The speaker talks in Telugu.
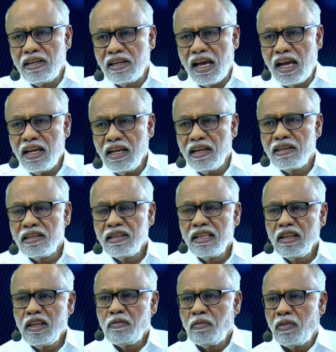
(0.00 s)
నా
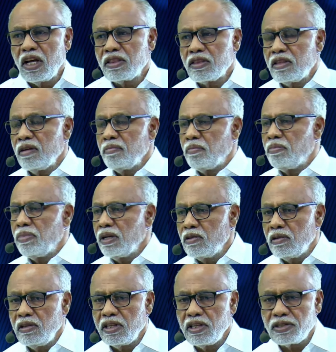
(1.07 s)
మొత్తం
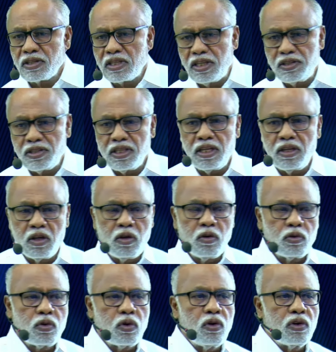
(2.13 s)
పదులు తీసుకొచ్చి
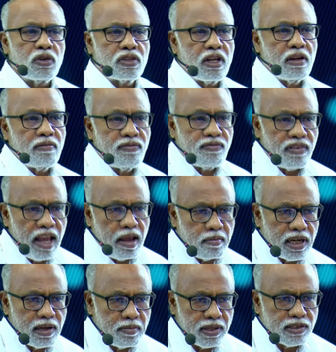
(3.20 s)
టోటల్
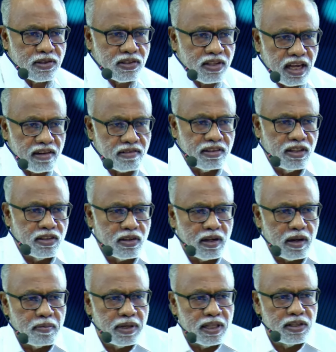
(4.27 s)
ఫ్యామిలీ పంచుతారు
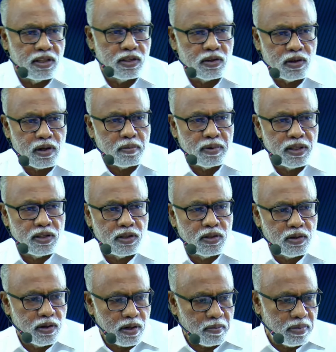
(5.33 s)
ఇదిగోర పది ఇదిగోర పది
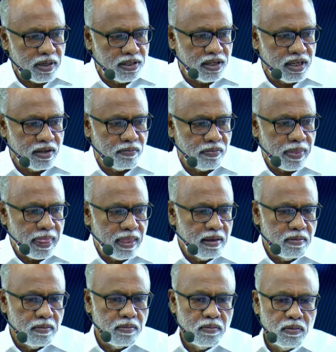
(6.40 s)
ఇదిగోర పది
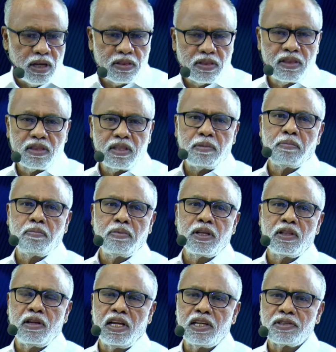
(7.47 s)
మొత్తం
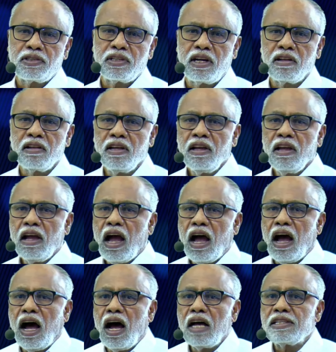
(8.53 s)
పదిలేస్తాడు
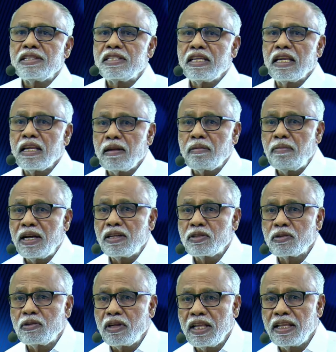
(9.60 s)
ఆ చిల్లర
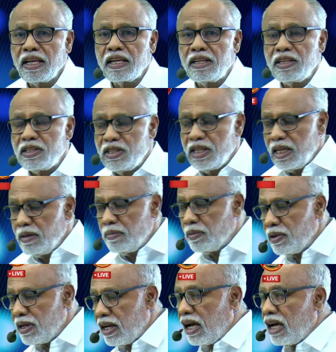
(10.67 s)
మార్చుకునే దగ్గర
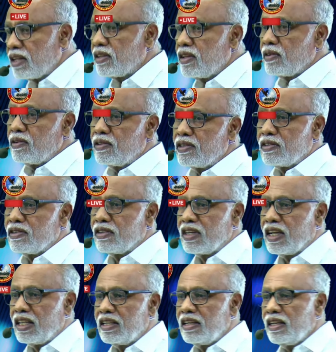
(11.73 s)
చినిగిపోయిన అర్ధం ఒకటి
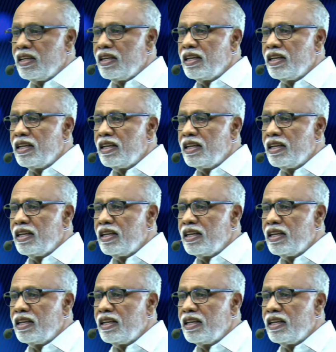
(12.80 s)
ఉంటుంది